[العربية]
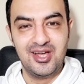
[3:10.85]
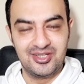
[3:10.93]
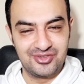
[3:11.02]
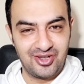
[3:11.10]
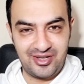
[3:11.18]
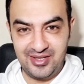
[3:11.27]

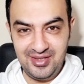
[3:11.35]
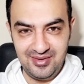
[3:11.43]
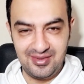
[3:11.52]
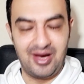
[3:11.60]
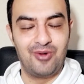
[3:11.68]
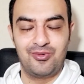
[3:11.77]
نقي
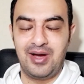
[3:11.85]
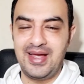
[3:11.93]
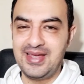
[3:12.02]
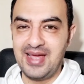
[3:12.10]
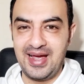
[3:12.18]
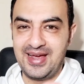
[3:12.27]
او
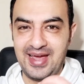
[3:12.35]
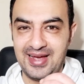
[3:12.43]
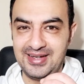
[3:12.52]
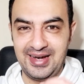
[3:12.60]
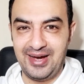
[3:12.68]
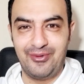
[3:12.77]
ايا
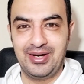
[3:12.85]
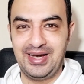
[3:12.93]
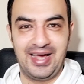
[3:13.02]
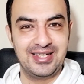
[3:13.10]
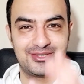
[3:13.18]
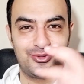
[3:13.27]
كان الهواء
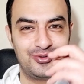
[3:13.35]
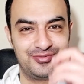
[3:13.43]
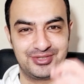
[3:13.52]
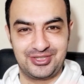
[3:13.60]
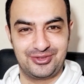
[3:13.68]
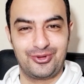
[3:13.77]
اللي هيدخل
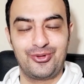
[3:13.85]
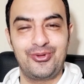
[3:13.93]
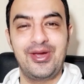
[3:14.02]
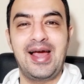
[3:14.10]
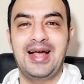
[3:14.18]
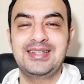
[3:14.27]
في
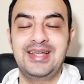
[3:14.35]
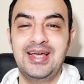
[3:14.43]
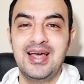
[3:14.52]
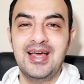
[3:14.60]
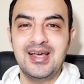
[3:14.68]
صدركم يعني